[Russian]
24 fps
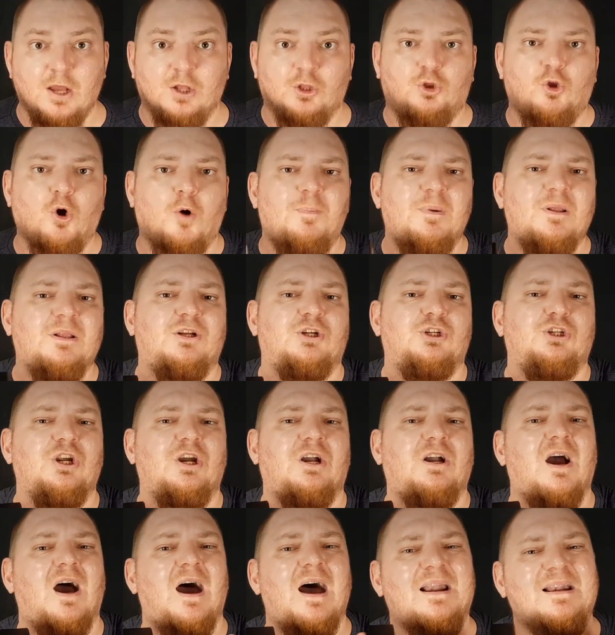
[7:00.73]
Топинг
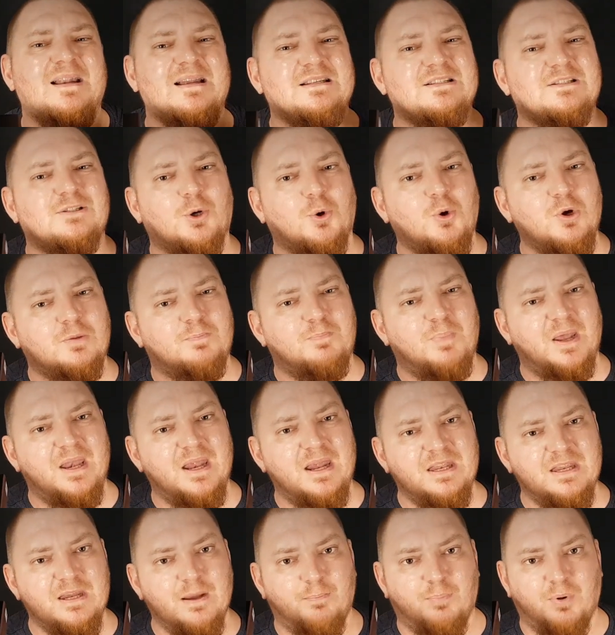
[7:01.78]
шикарно строит
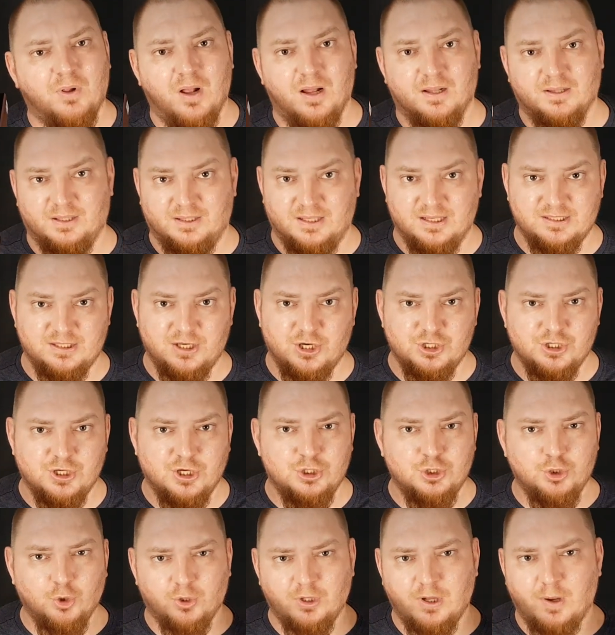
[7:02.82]
передний план,
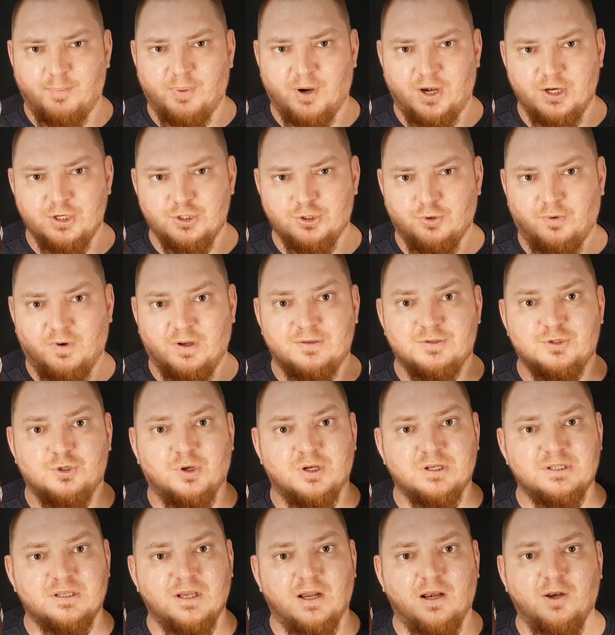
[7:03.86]
достаточно четко прорисовывает
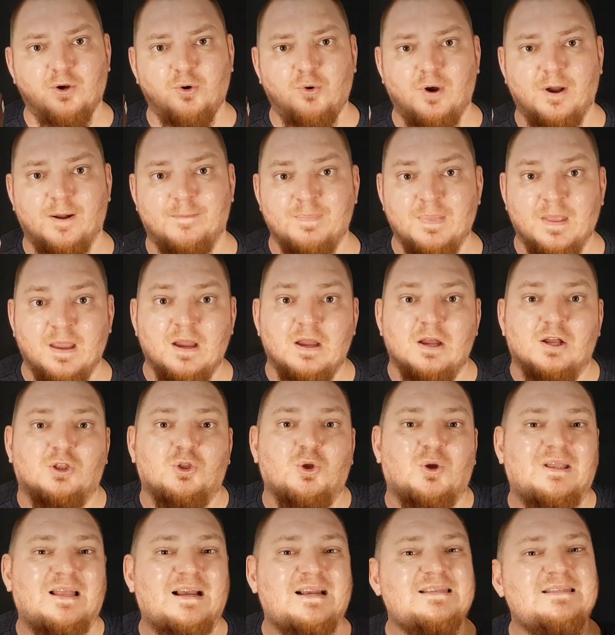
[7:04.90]
все остальное,
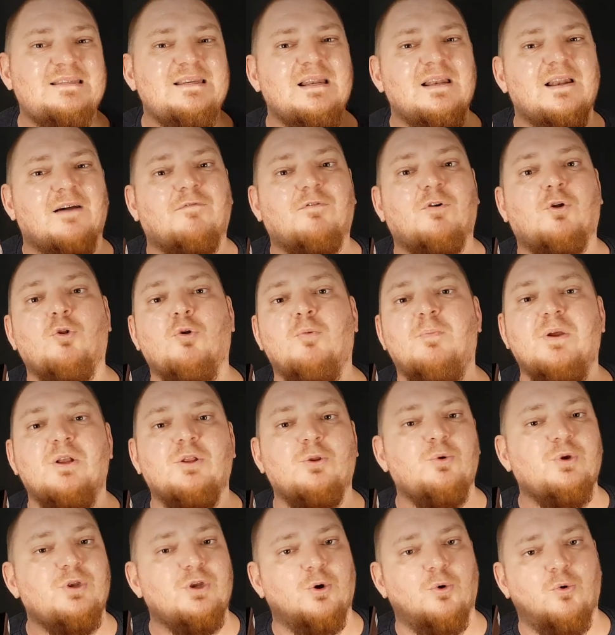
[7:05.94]
но так сильно в
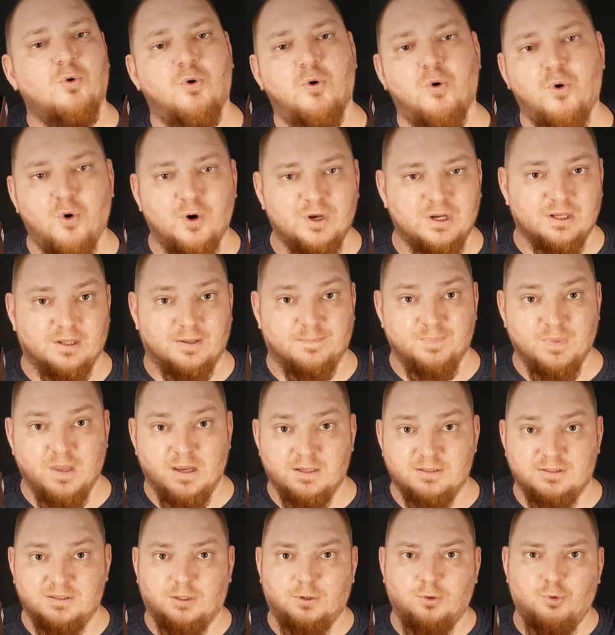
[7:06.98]
глубину не уходит.
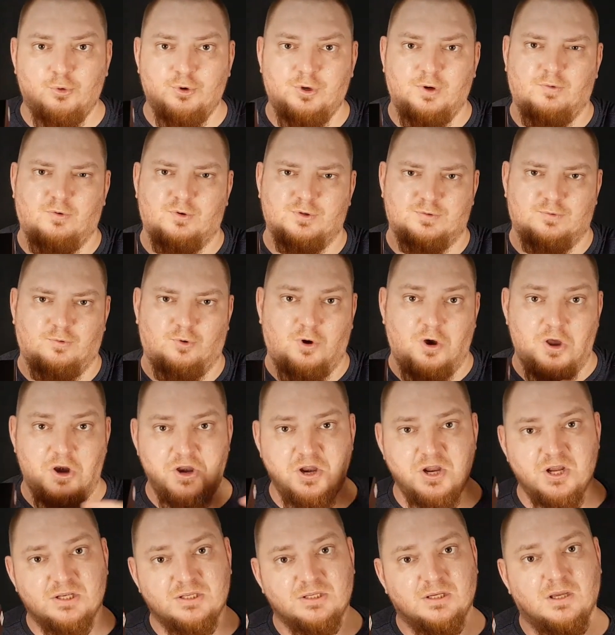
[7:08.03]
Зато у него звук
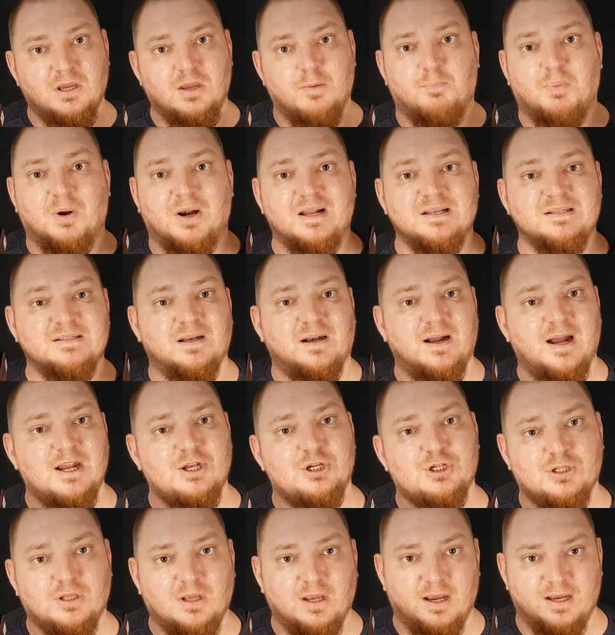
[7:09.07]
резкий,
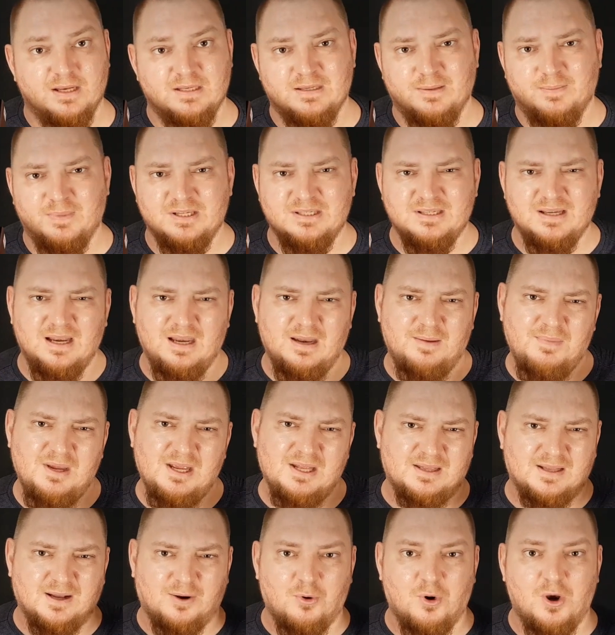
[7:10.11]
прозрачный, а SMSL эм
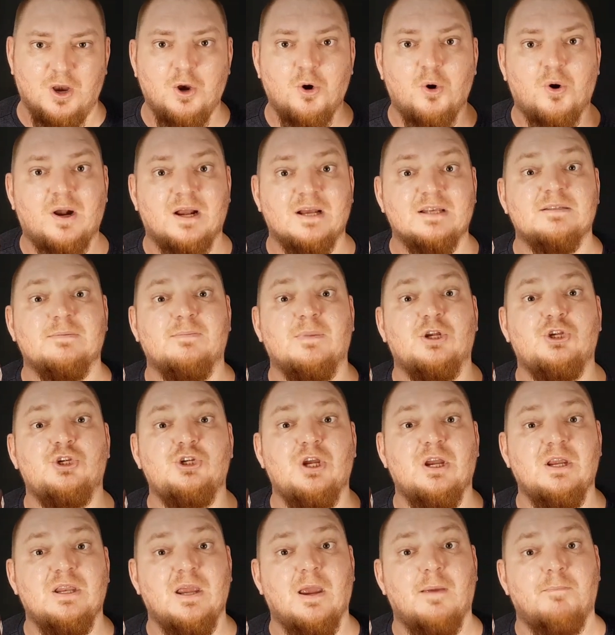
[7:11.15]
имеет такое легкое
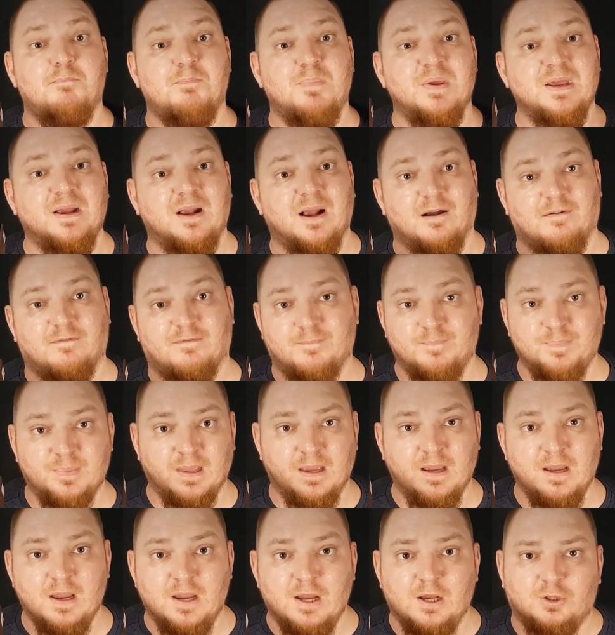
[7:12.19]
смягчение пиков.
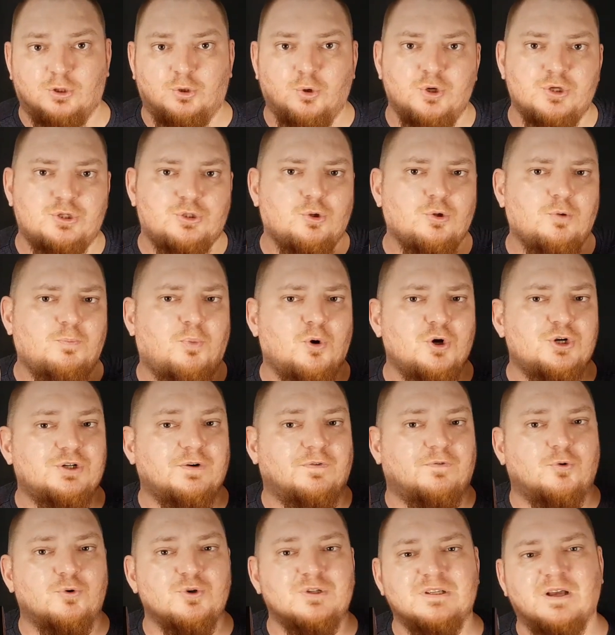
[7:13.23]
То есть тут больше
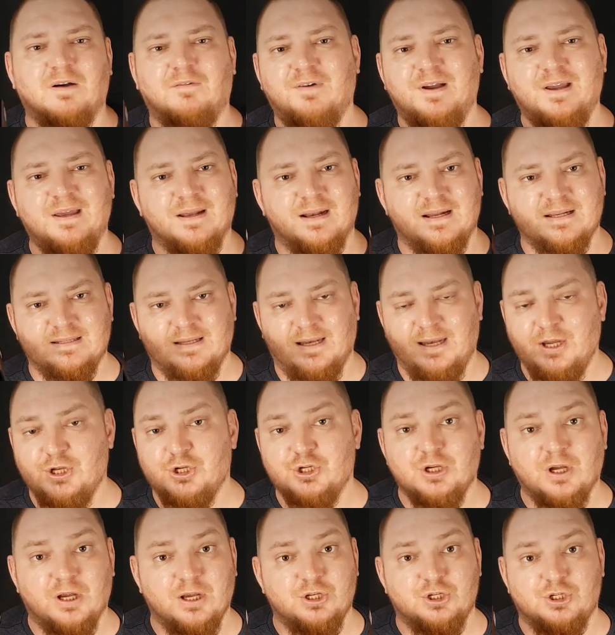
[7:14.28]
вкусовые
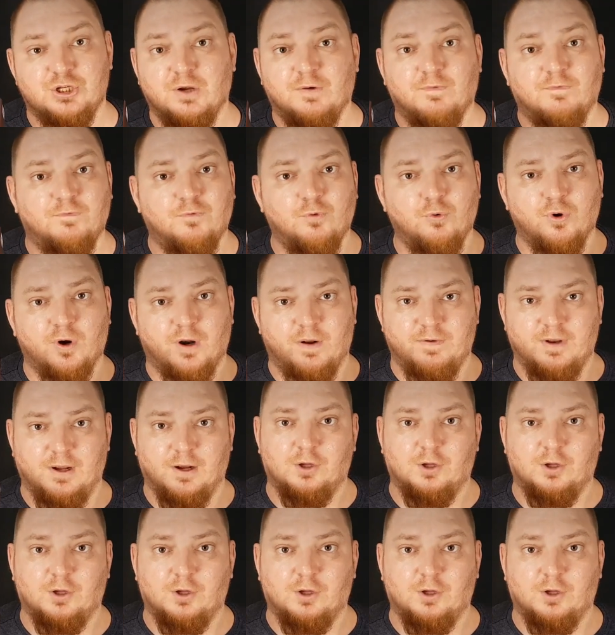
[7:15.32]
различия, чем в уровне.